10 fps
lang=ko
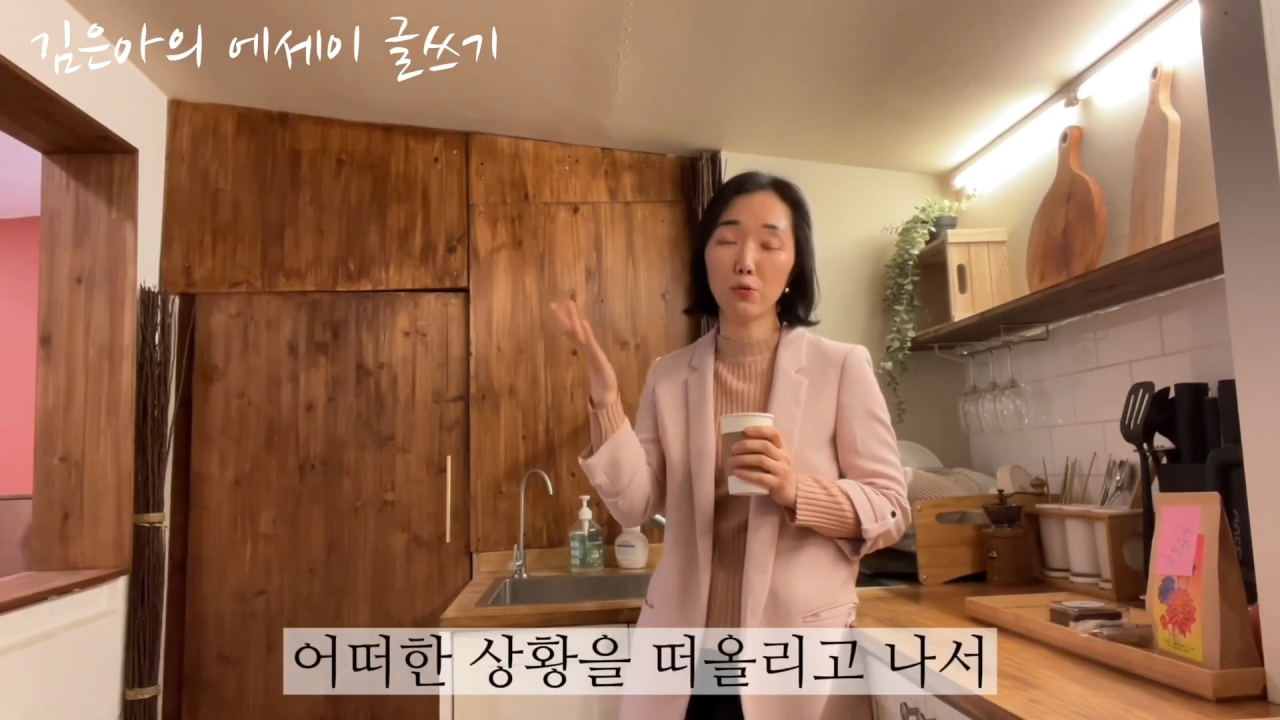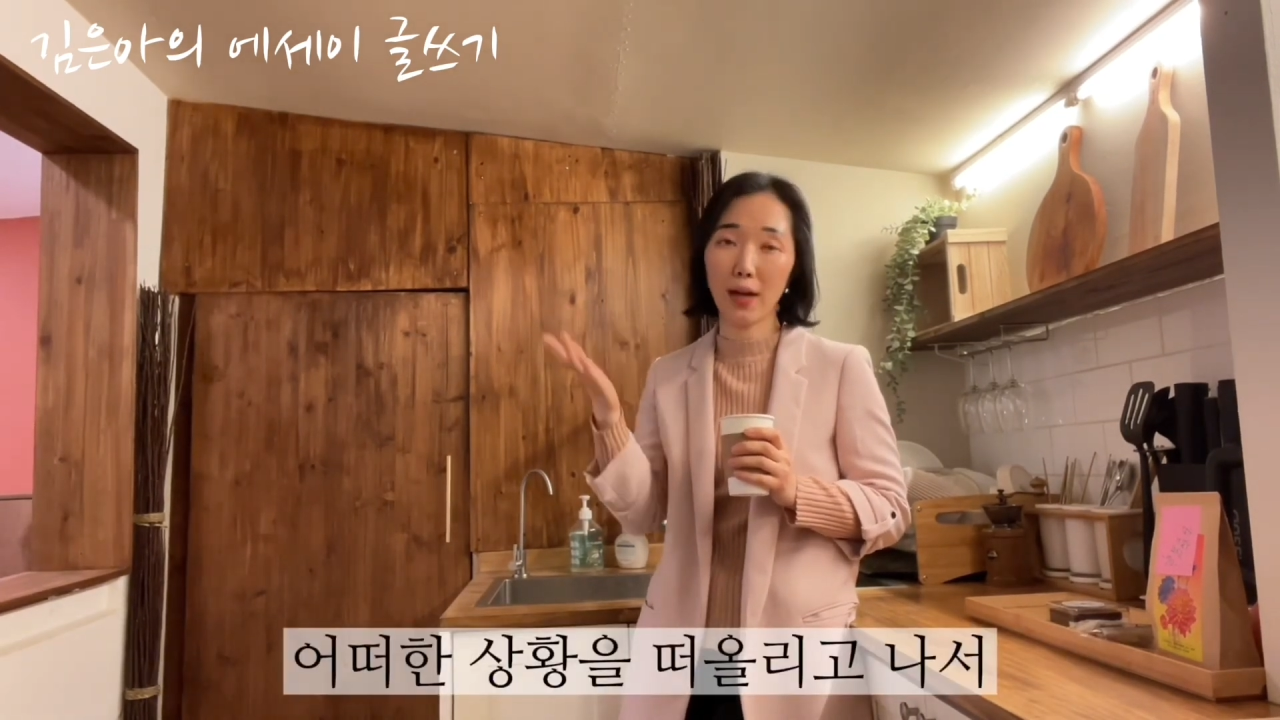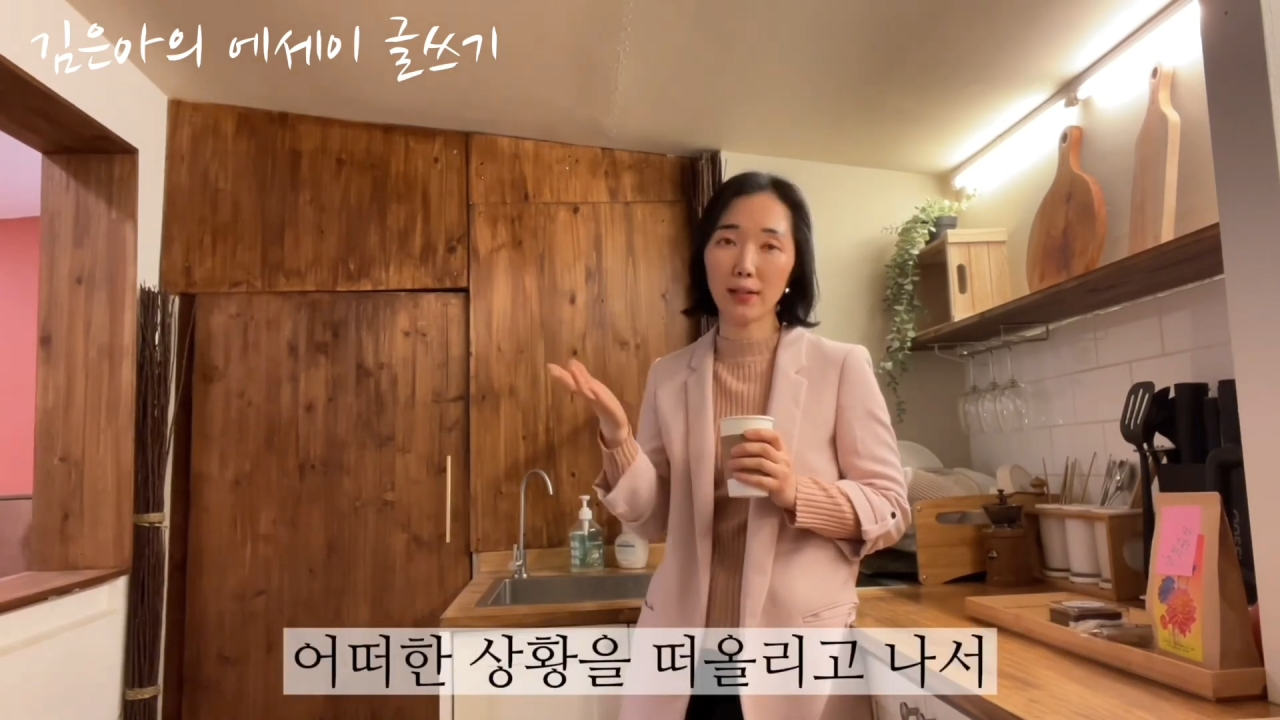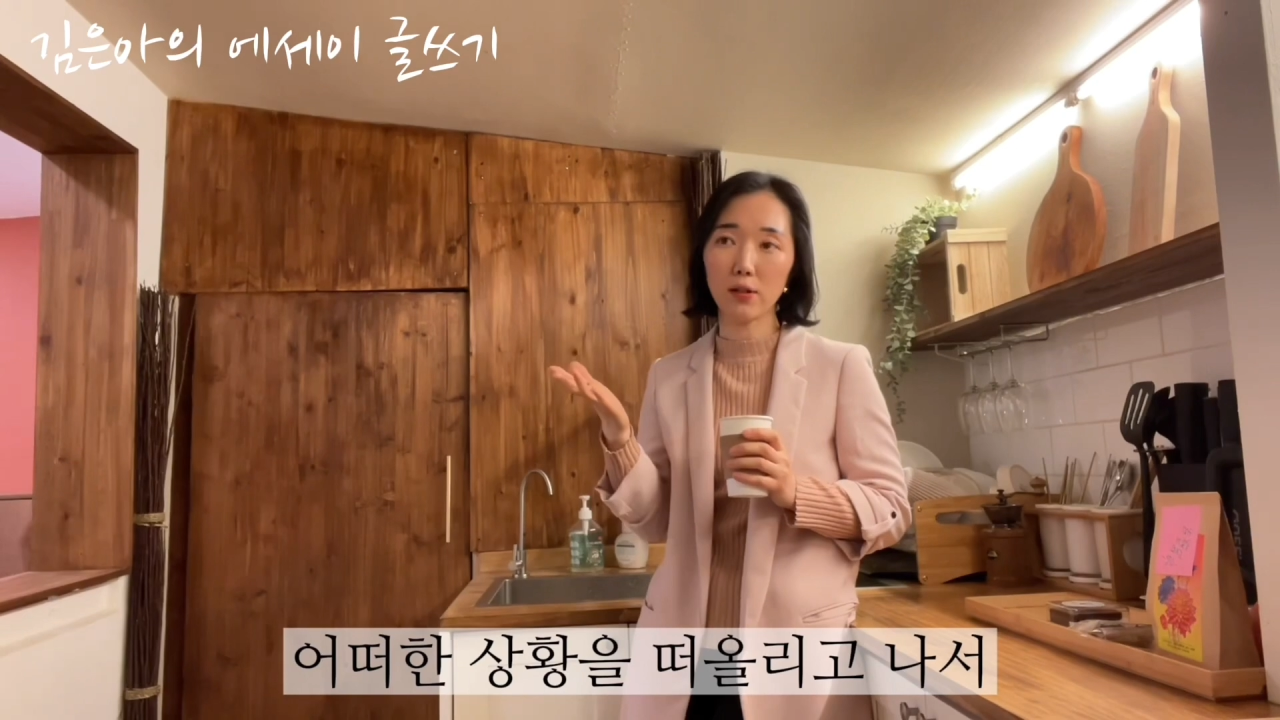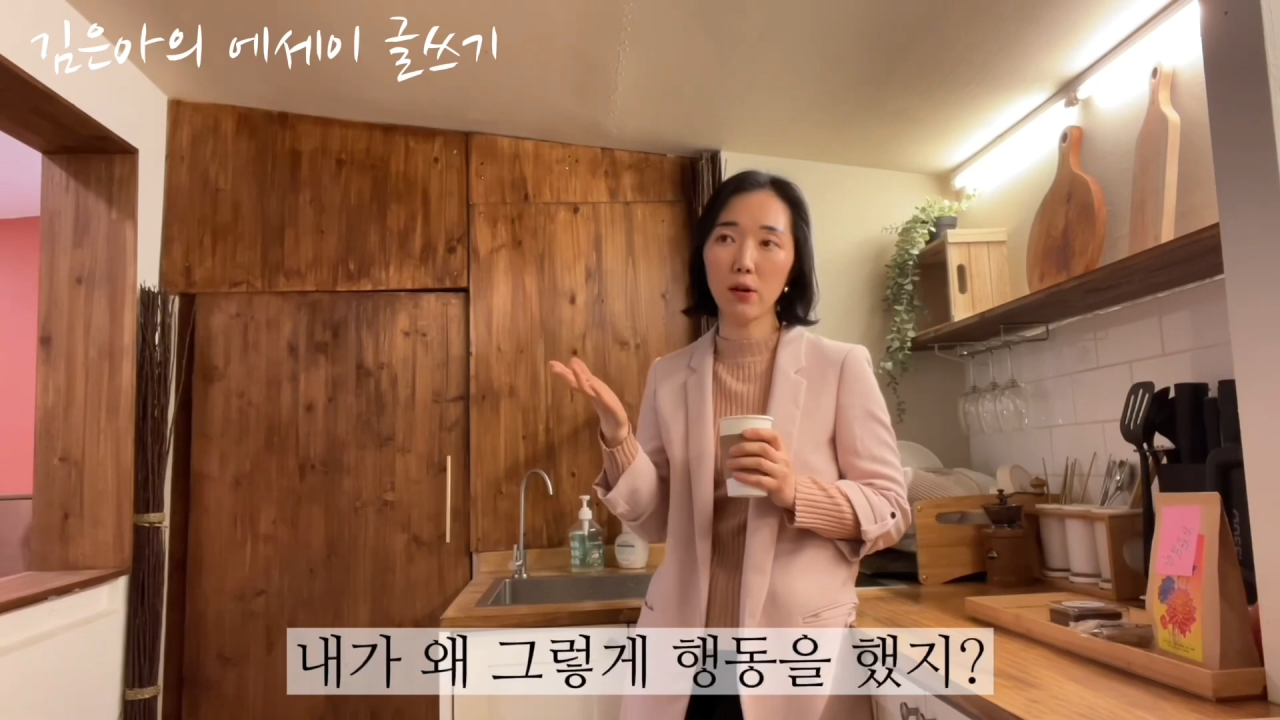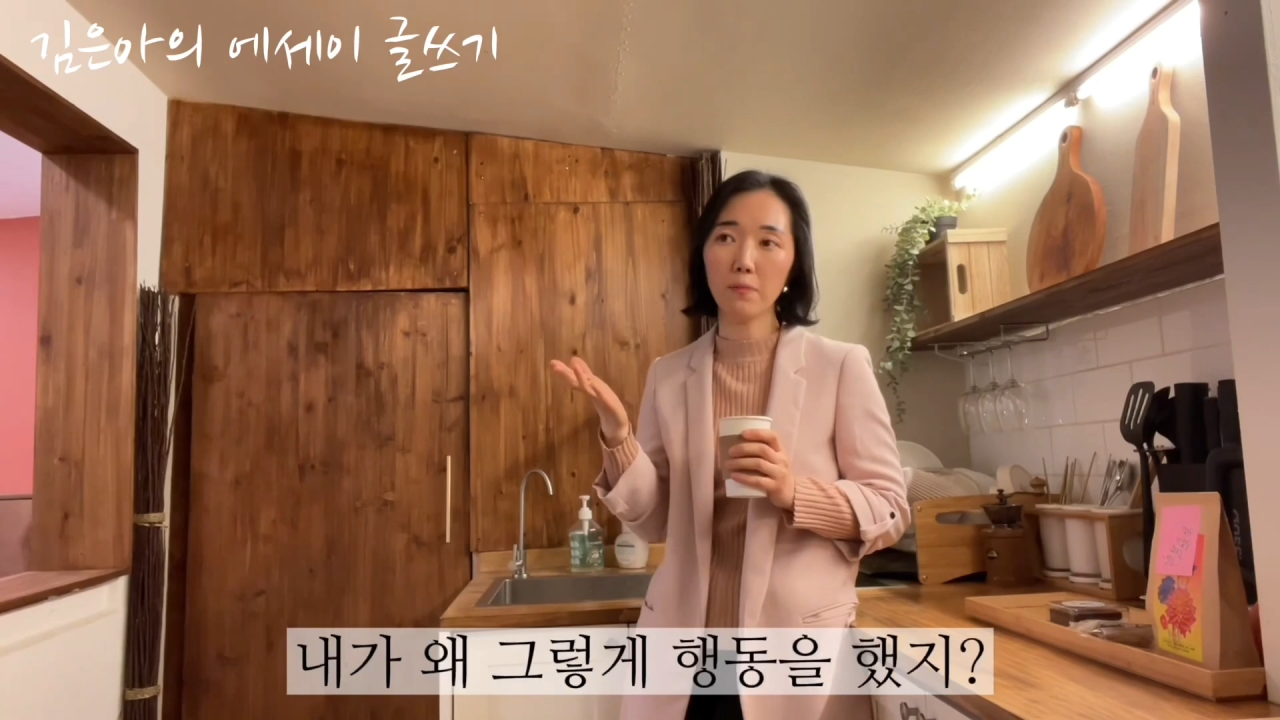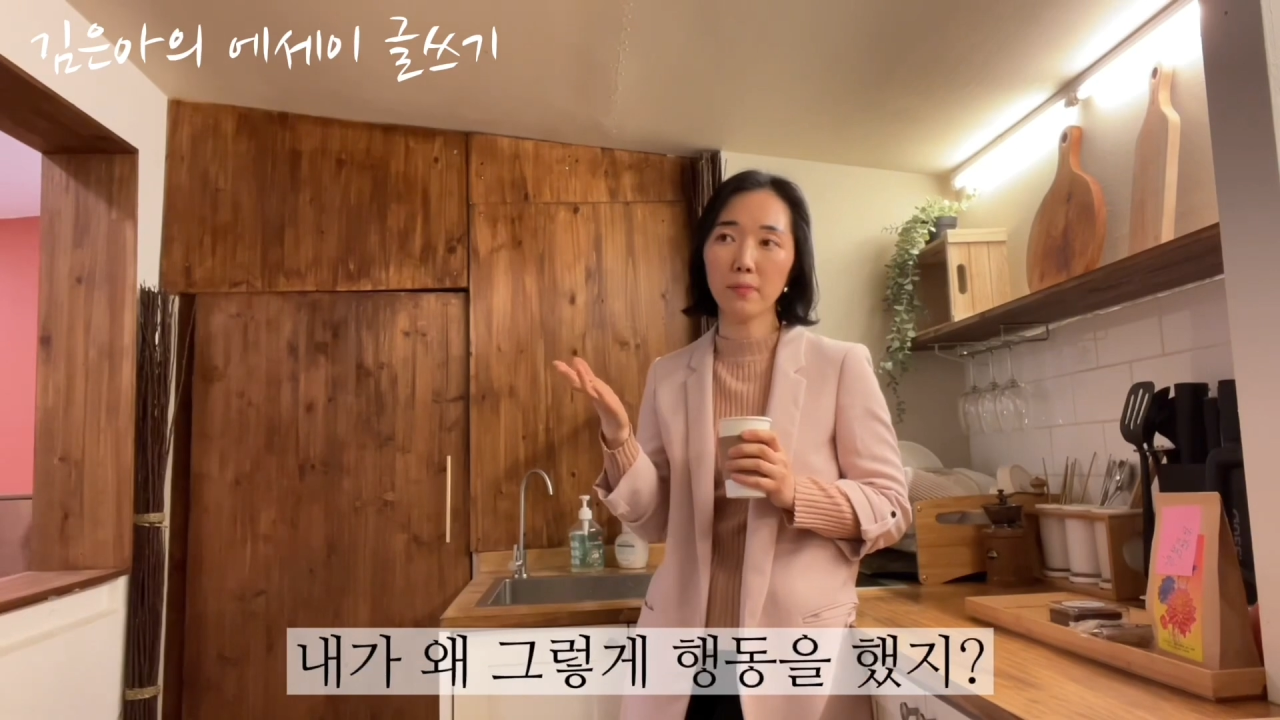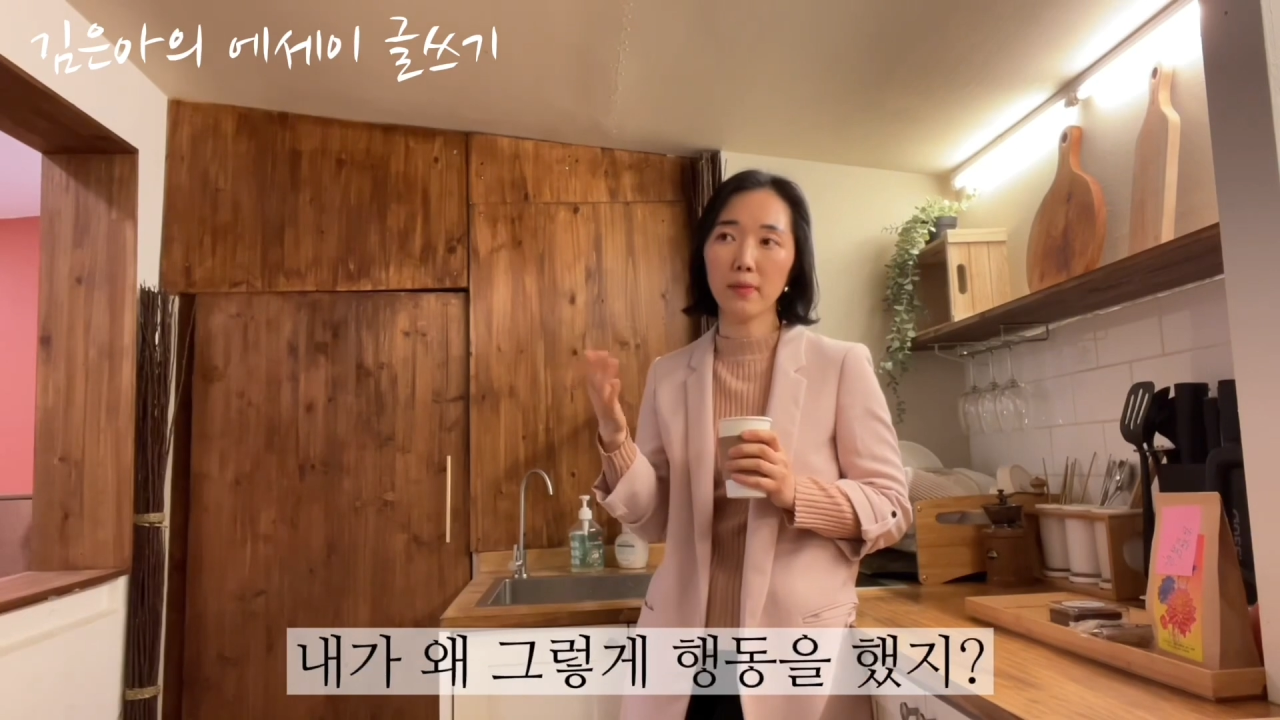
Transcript: 나서